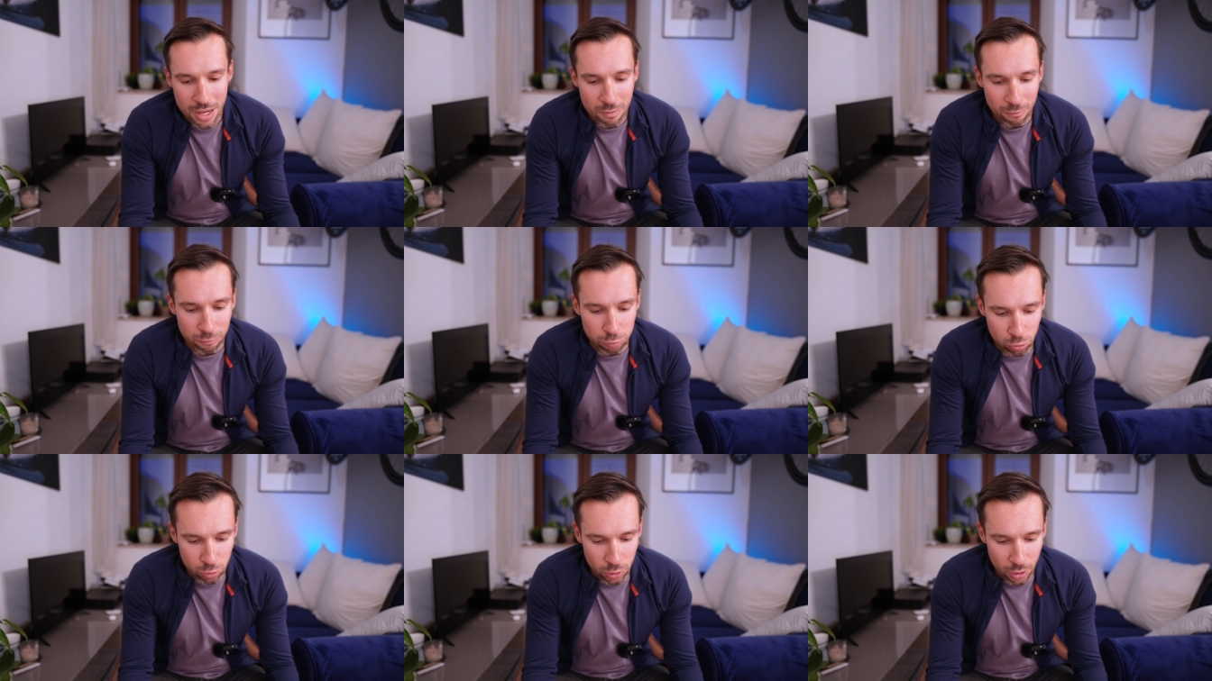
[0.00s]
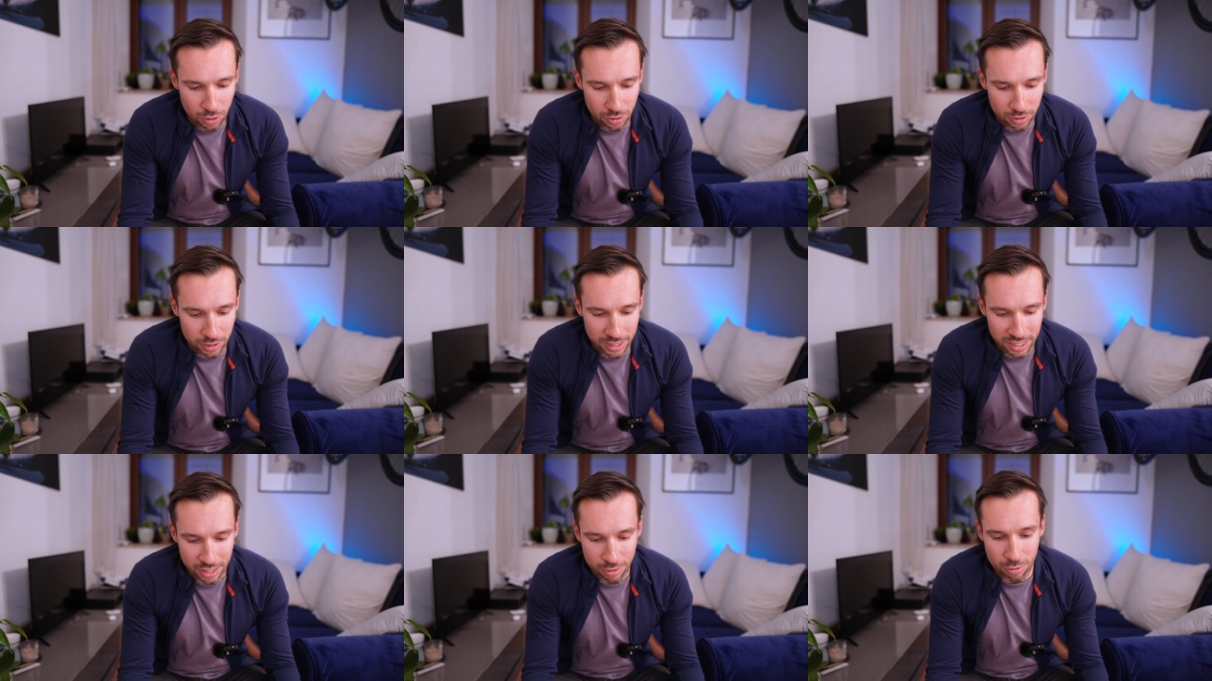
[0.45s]

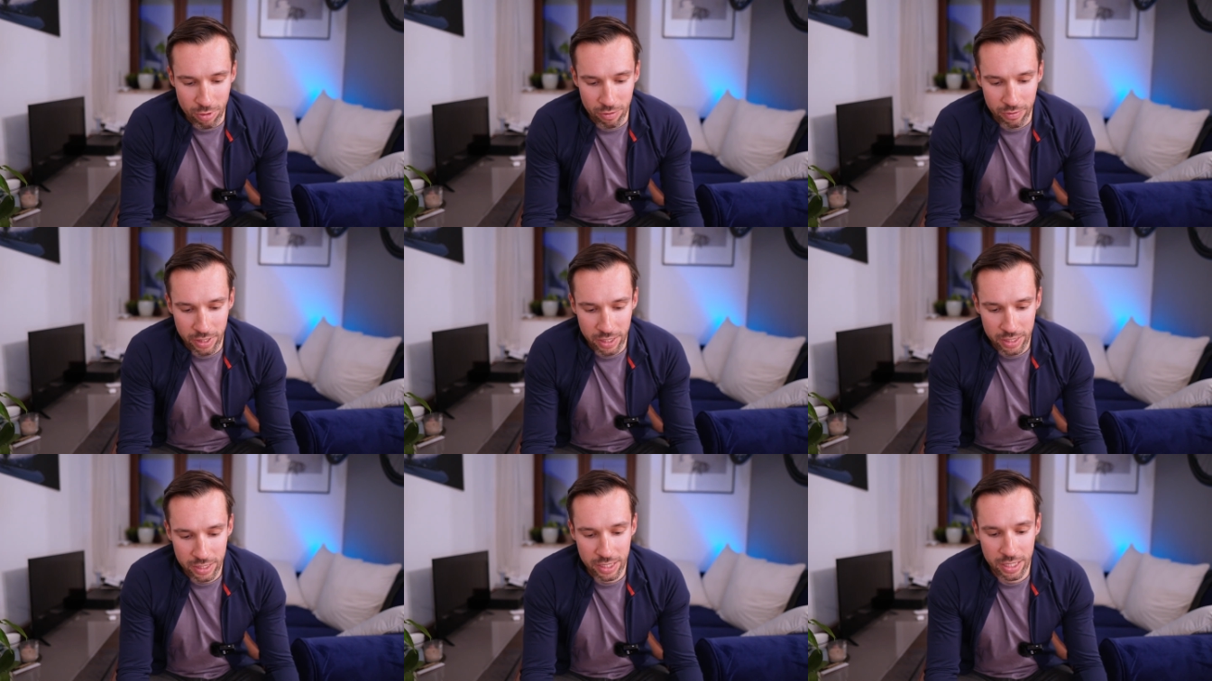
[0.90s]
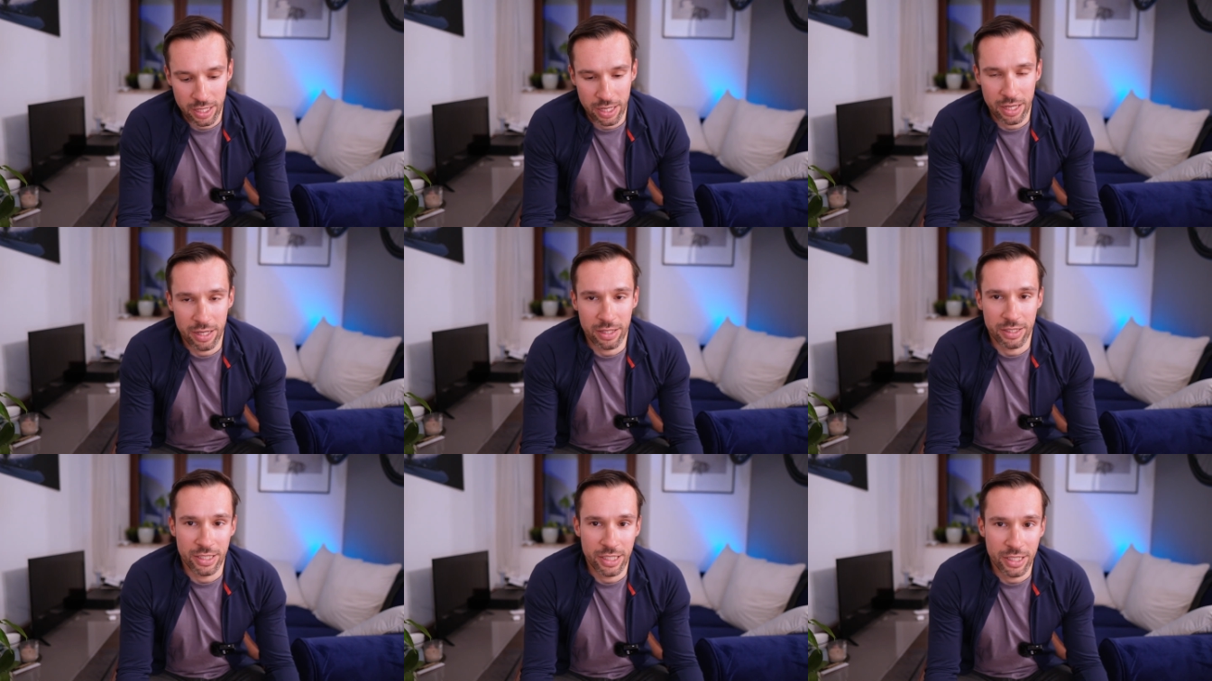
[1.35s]
futro na głowie,
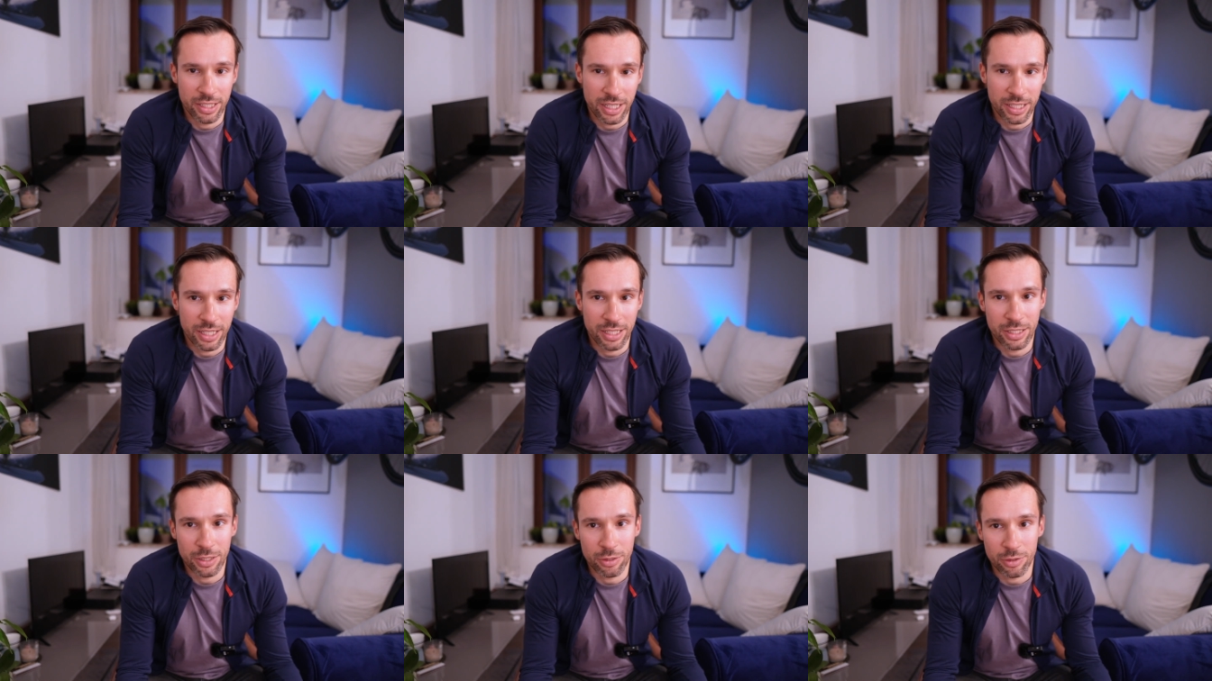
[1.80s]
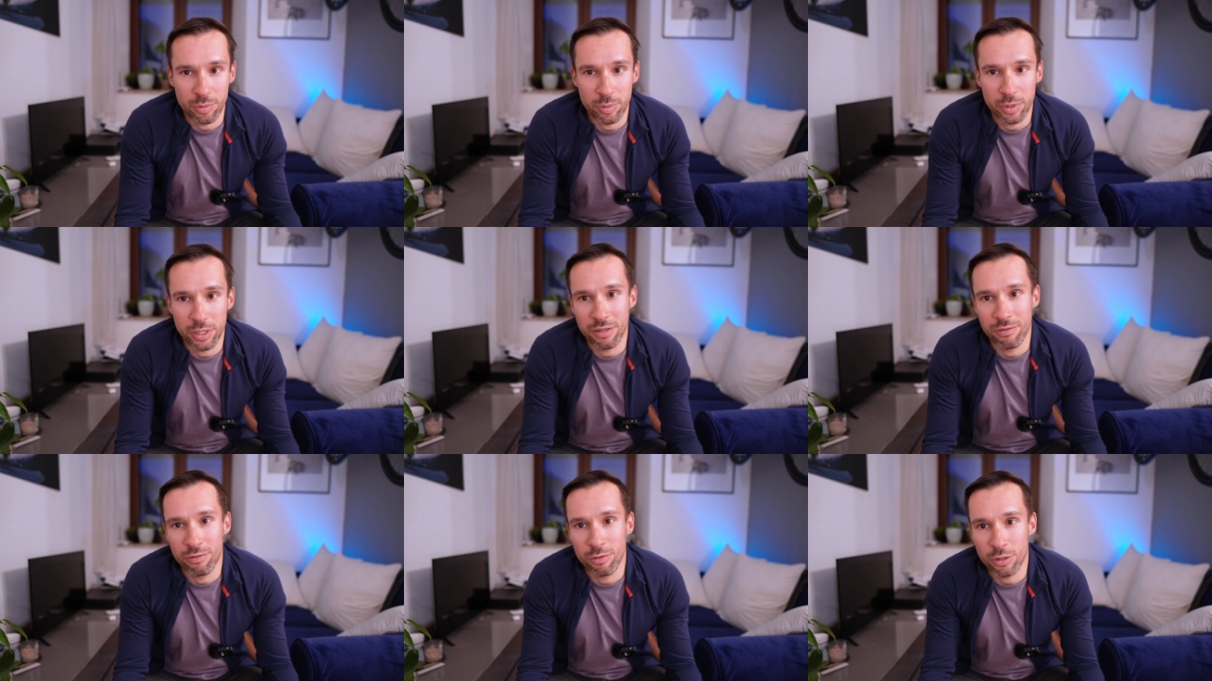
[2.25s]
że gdzieś jakieś
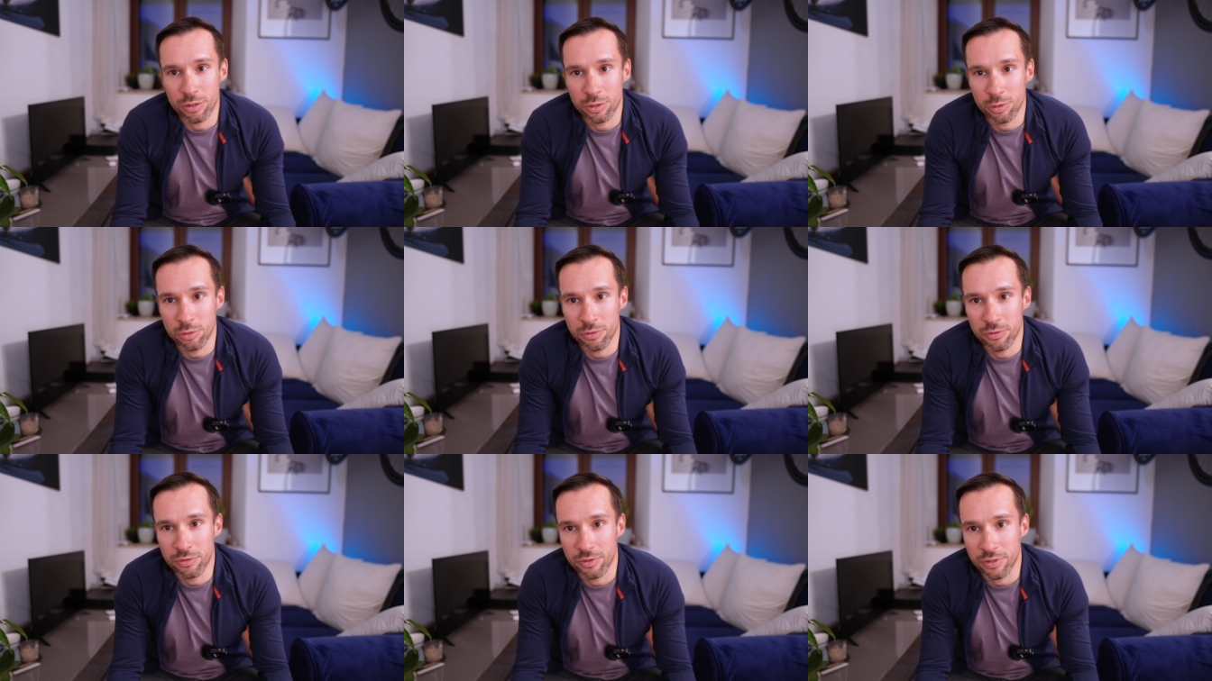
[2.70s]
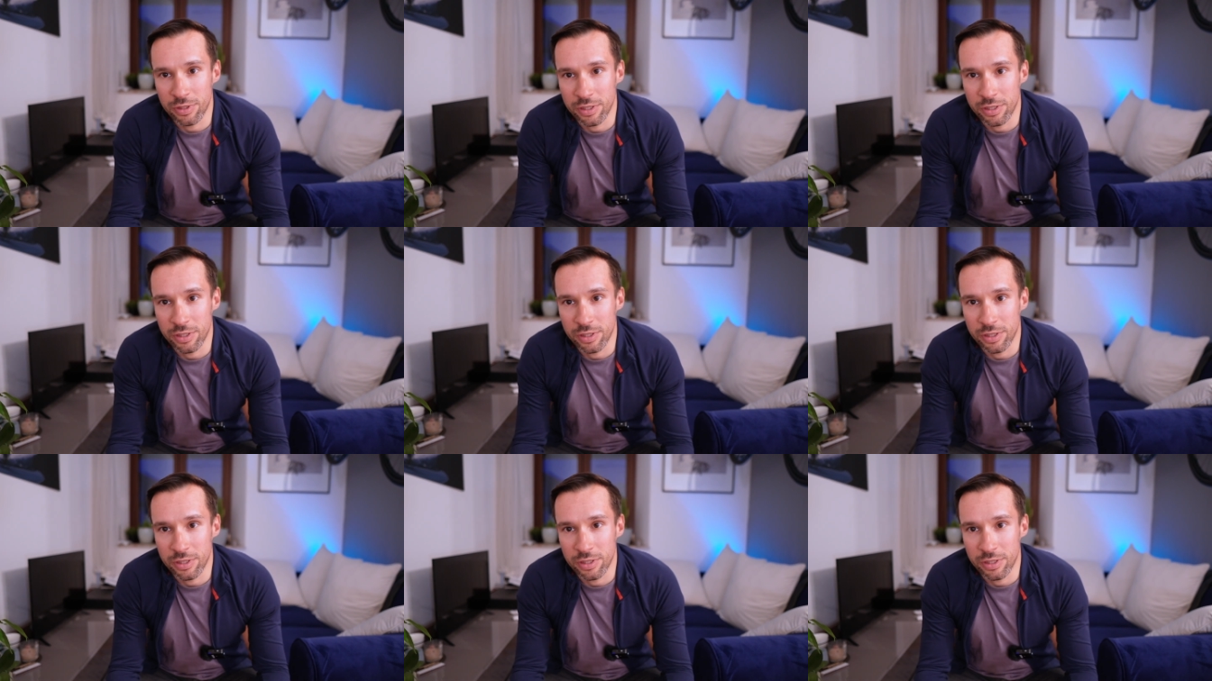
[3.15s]
kosmyki włosów,